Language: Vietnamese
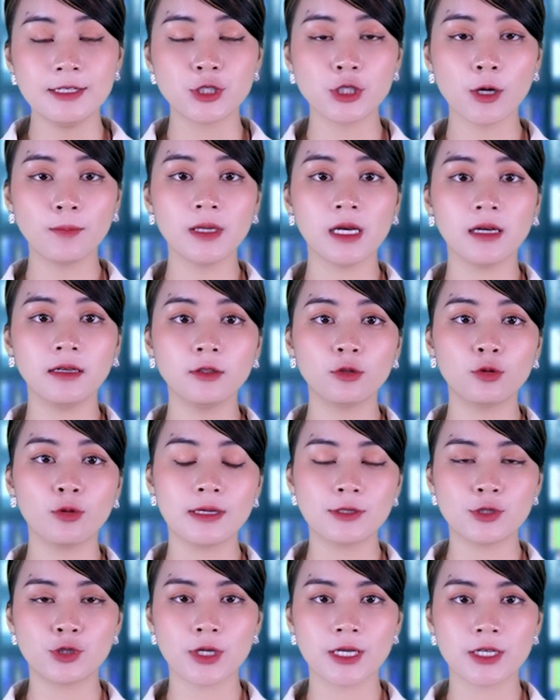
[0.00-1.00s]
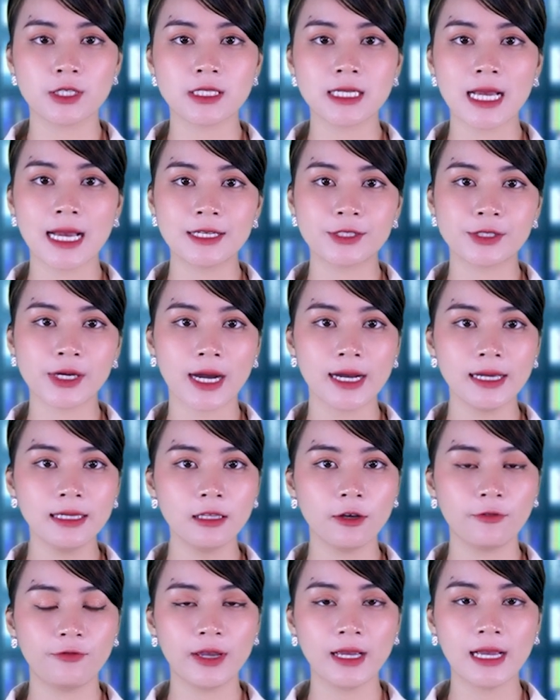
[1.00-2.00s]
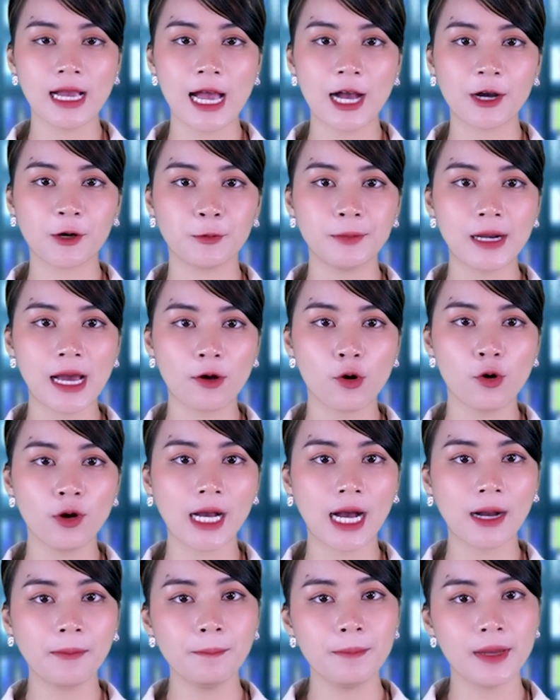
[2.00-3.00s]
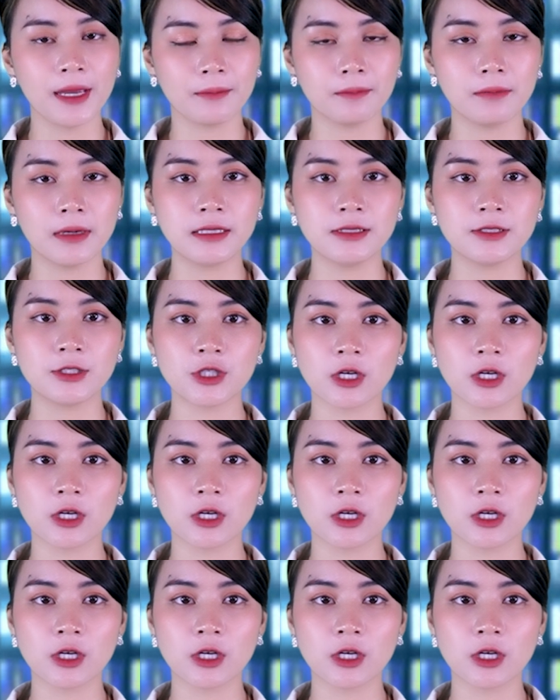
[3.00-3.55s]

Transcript: Trong những tuyên truyền sai trái thì phía Nga cũng đang cố gắng biện minh